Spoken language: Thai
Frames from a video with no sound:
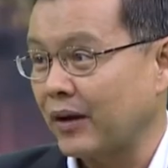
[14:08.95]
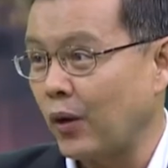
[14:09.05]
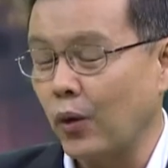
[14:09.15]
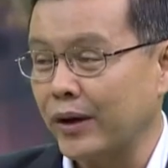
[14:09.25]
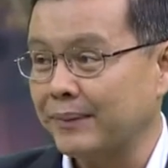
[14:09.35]
ค
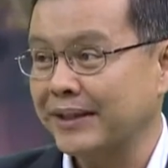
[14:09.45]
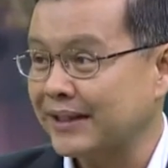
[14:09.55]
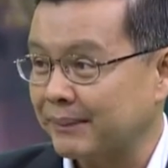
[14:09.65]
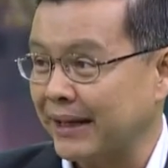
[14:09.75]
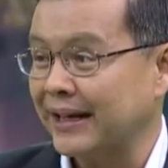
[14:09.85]
รูเนี่ยไม่
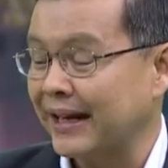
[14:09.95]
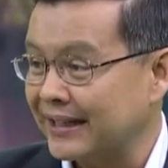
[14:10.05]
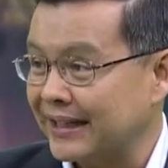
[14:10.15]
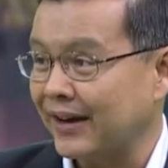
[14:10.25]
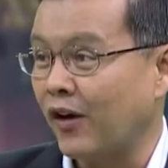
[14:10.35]
ใช่เป็นหน้า
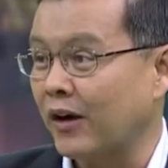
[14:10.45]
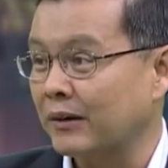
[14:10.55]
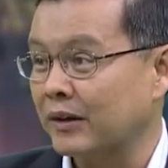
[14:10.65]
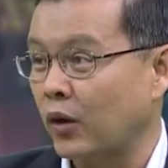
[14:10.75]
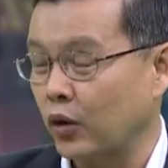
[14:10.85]
ที่ของ
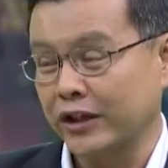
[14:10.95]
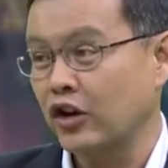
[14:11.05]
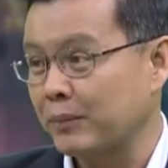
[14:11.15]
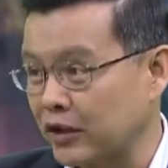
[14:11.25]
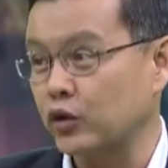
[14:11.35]
ครูจะ
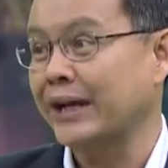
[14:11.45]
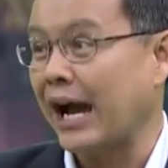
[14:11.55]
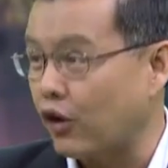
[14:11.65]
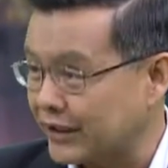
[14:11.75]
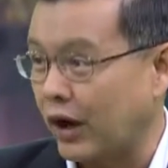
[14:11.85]
ต้องเป็นศูนย์ก
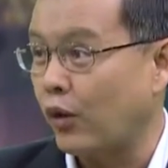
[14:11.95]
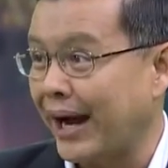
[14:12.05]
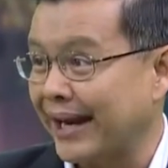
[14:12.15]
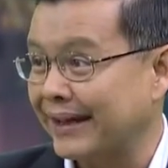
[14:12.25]
ลางของจักรวาล